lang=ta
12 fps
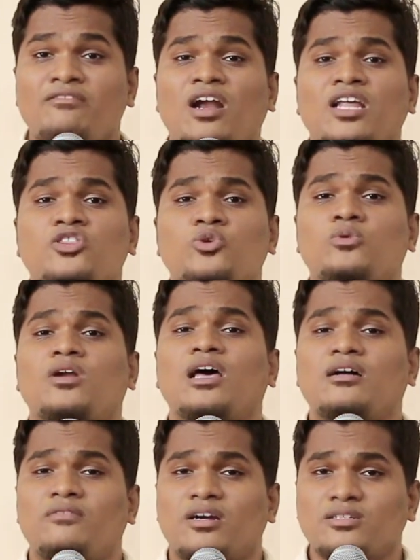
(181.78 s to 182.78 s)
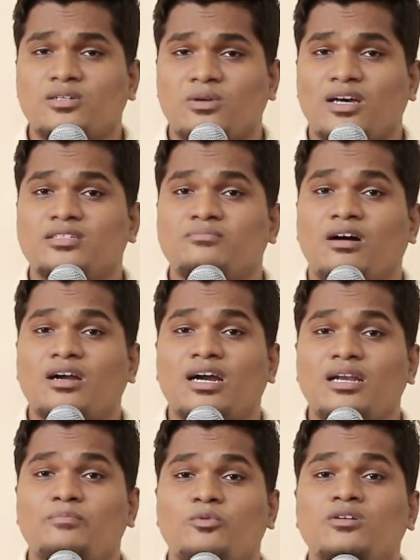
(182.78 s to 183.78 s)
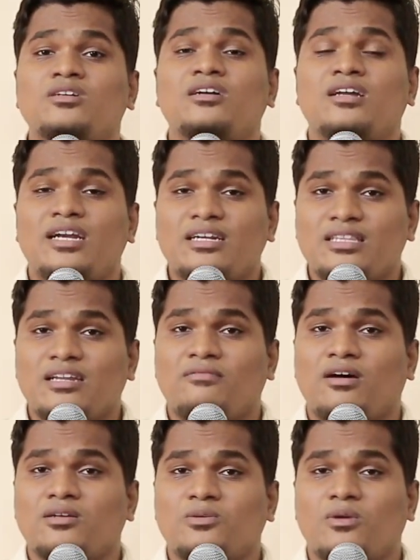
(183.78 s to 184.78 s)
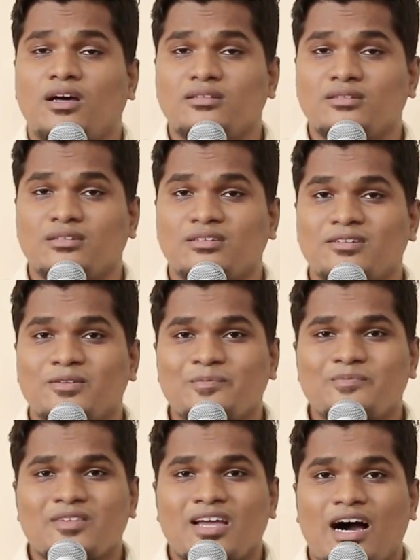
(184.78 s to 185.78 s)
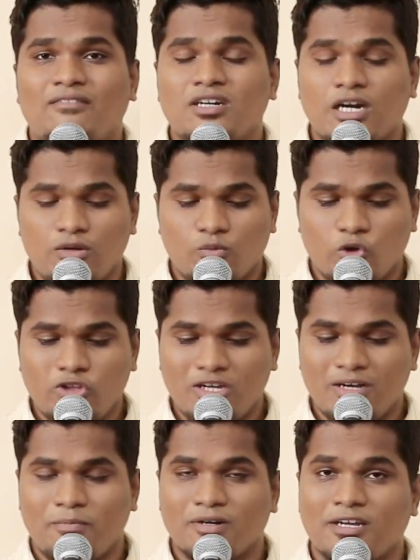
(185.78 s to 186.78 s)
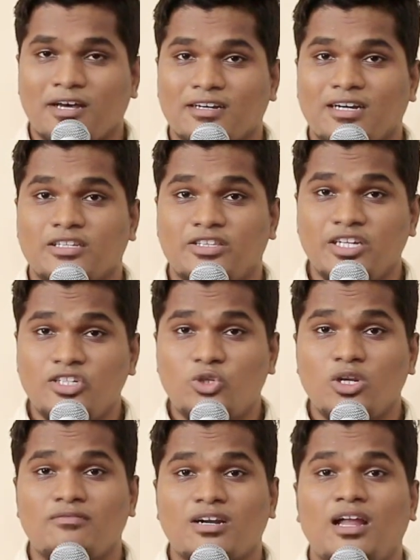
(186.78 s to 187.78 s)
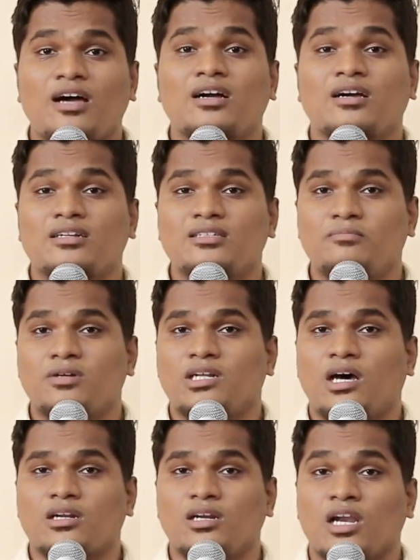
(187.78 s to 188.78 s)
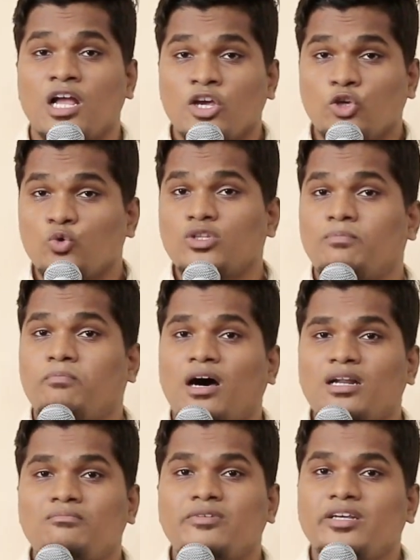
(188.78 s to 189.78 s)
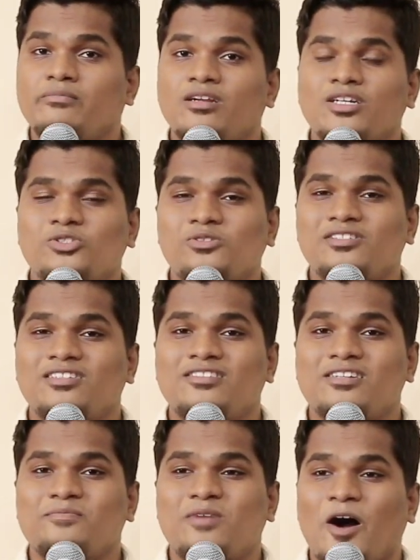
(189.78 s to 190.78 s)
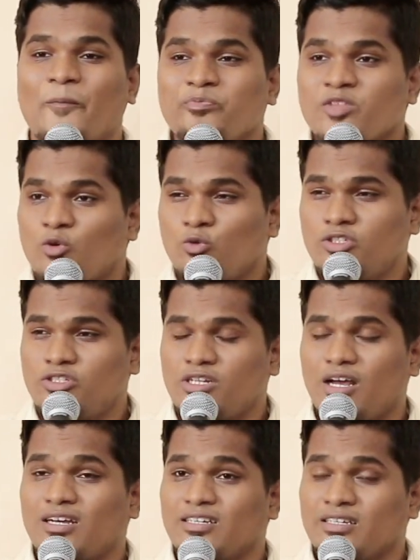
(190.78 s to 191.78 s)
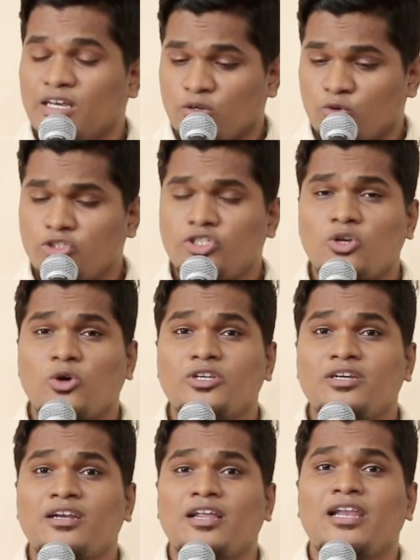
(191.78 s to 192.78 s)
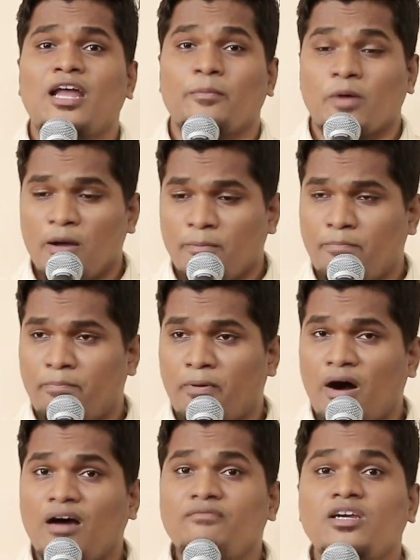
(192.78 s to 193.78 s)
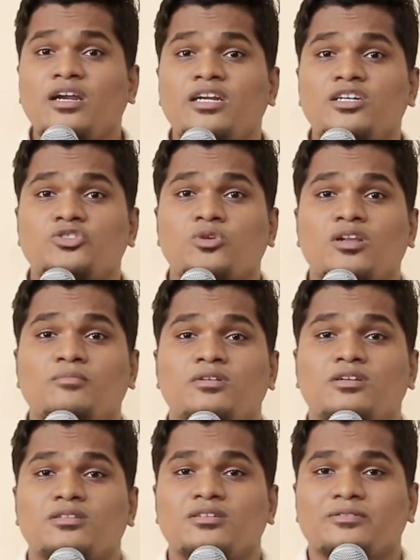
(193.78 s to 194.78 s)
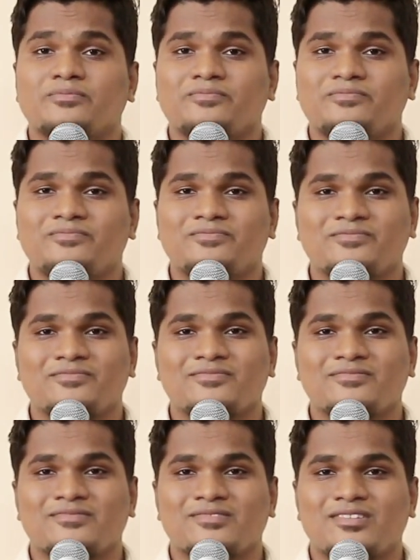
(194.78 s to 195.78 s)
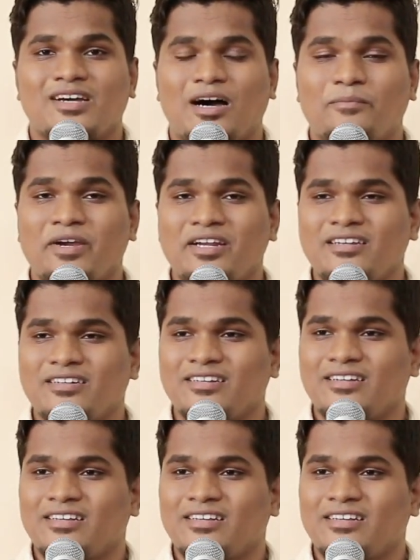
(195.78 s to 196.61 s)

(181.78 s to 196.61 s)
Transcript: தேவாலயத்திற்குள்ளாக வரக்கூடாது மக்கள் புழங்குகிற இடத்துல வரக்கூடாது அவர்கள் ஒதுக்கப்பட்டார்கள் தீட்டுள்ளவர்களாக கருதப்பட்டார்கள் யூத பாரம்பரியம் என்ன சொல்றது தெரியுமா குற்ற குஷ்டரோகிகள் எல்லாம் பாவிகள் என்று சொல்லப்பட்டது அமேன்